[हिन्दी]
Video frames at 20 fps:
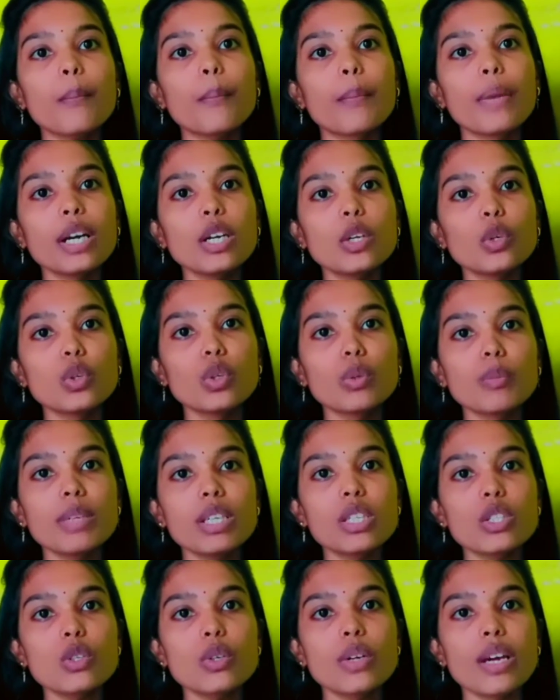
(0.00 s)
बट
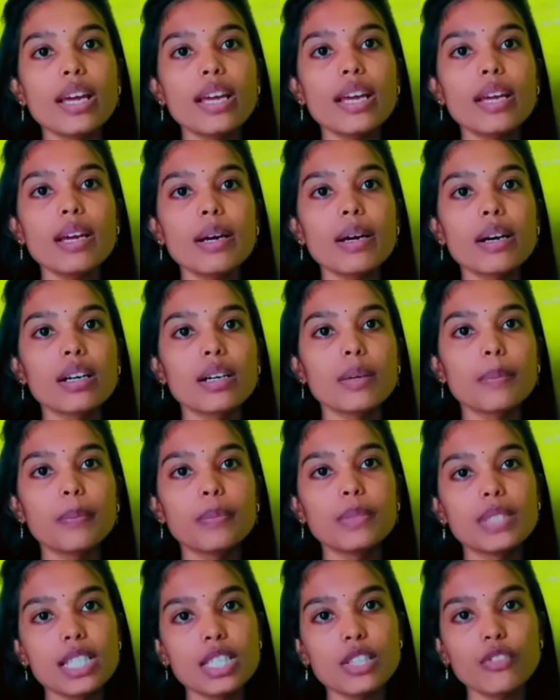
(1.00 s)
उनमें जो है
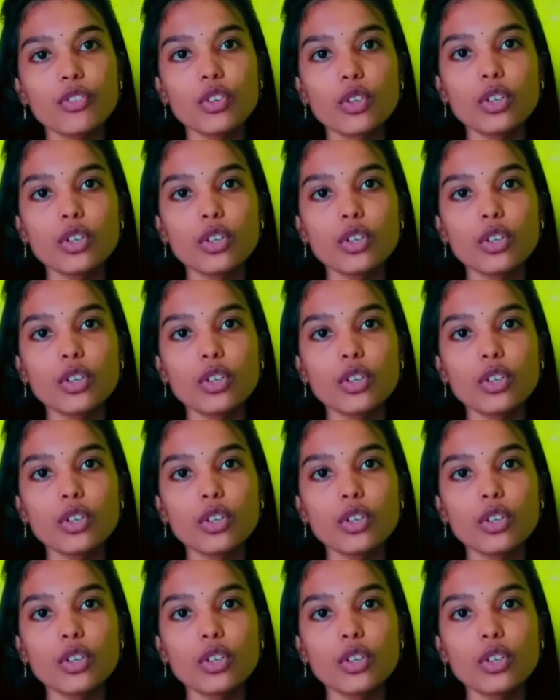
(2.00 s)
जैसे